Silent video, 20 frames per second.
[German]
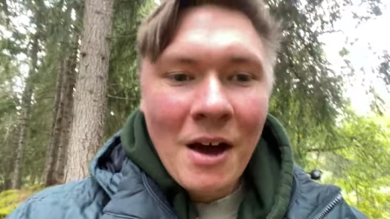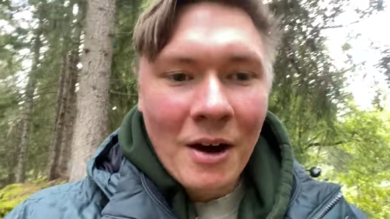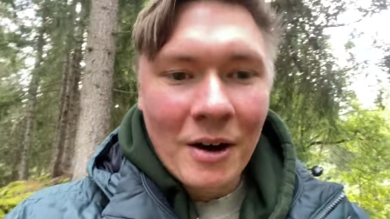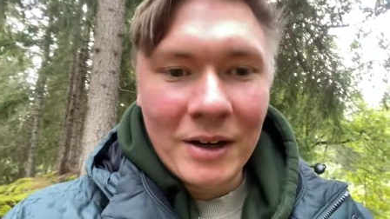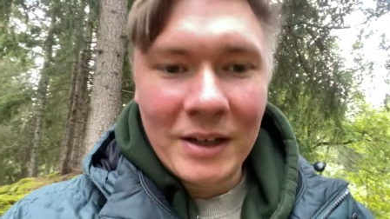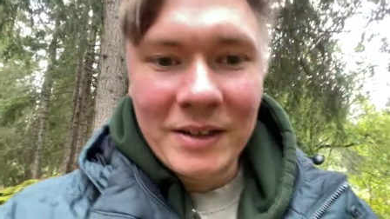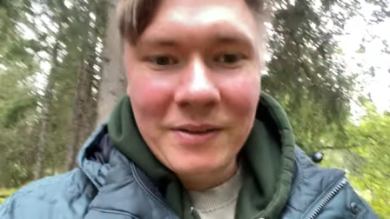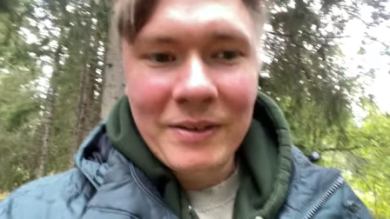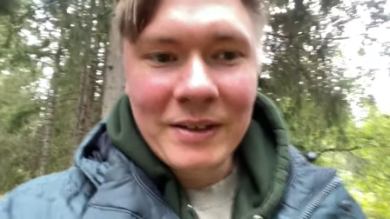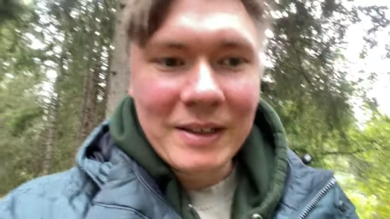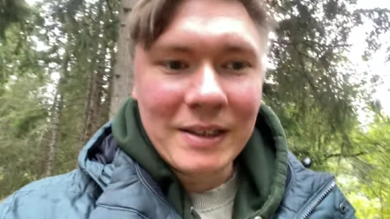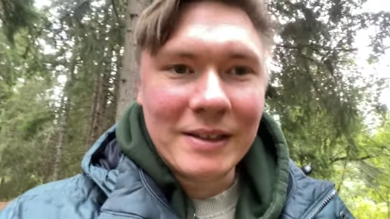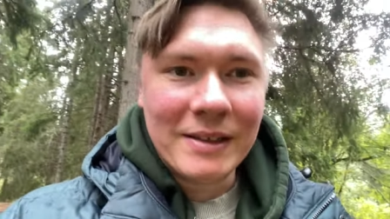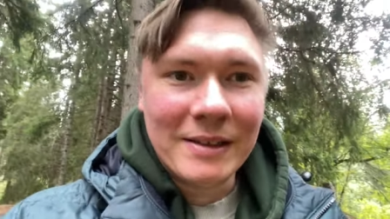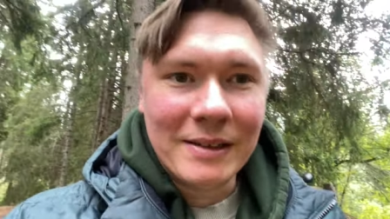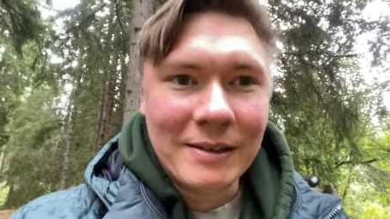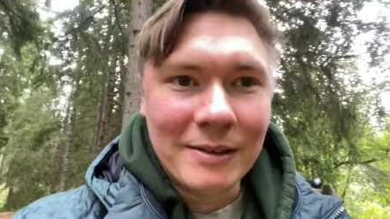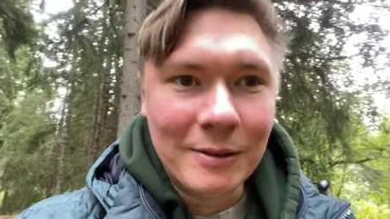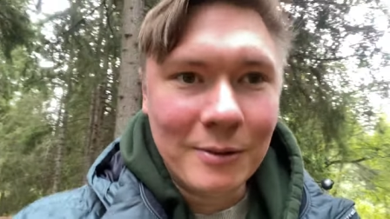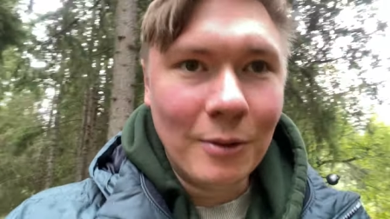Und ich finde
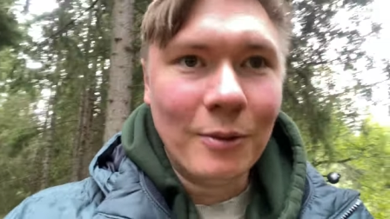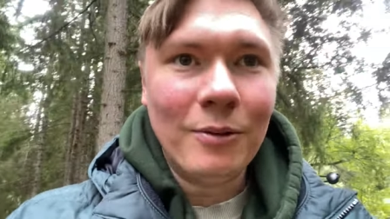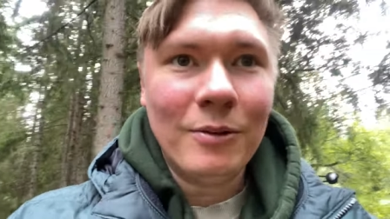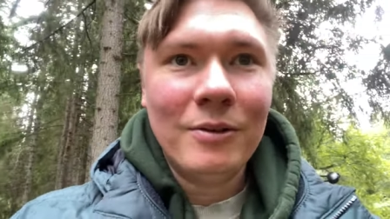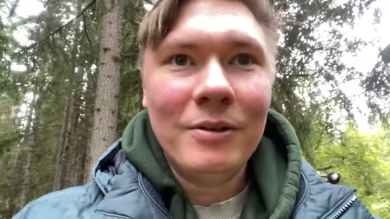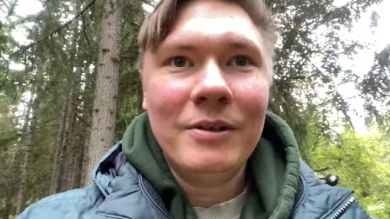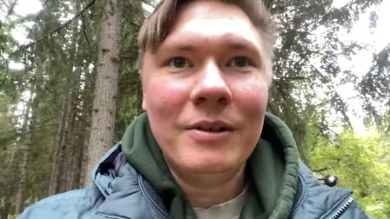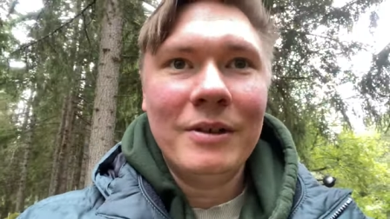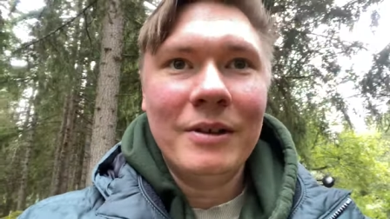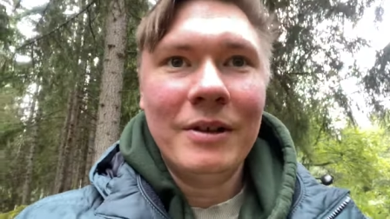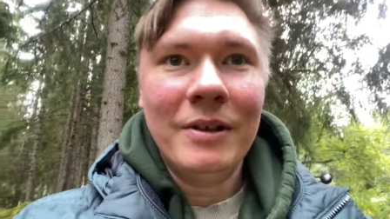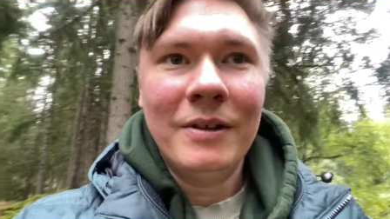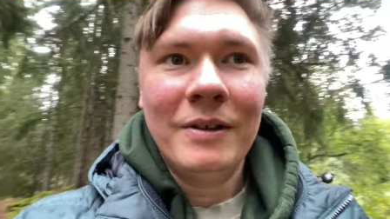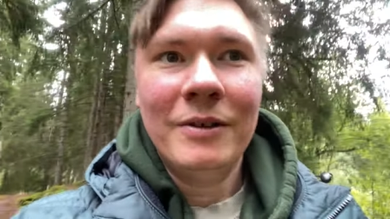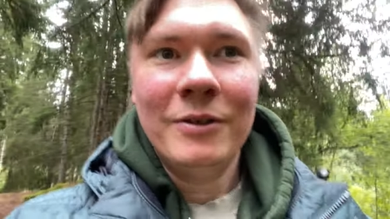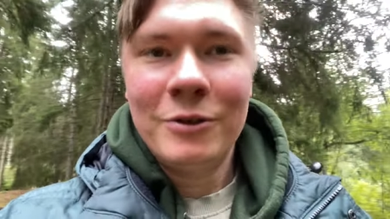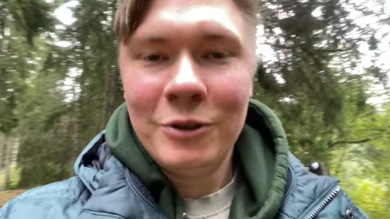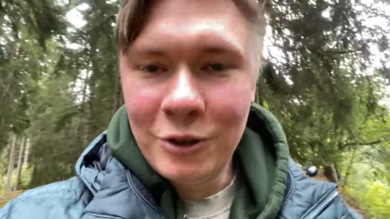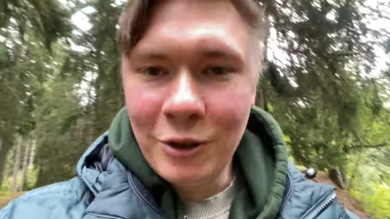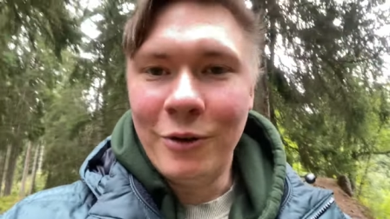es so
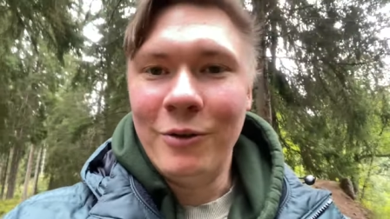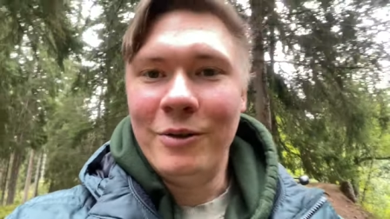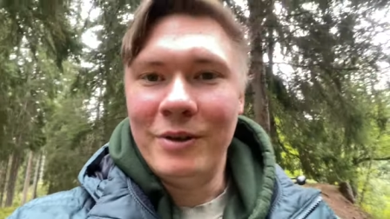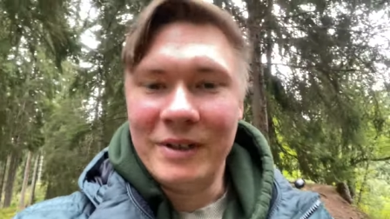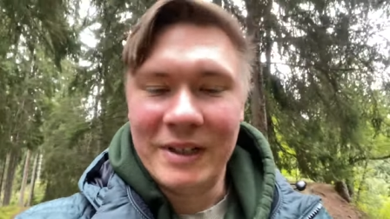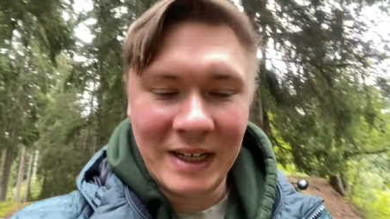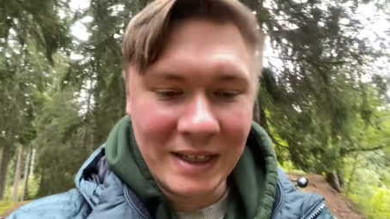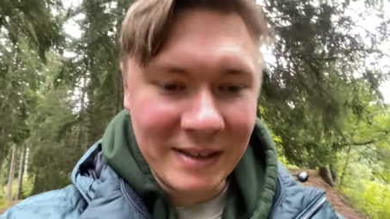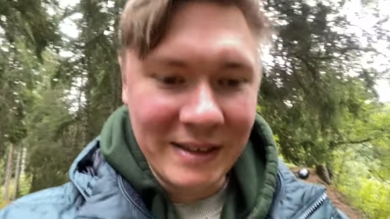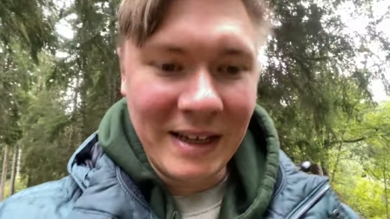schön, ganz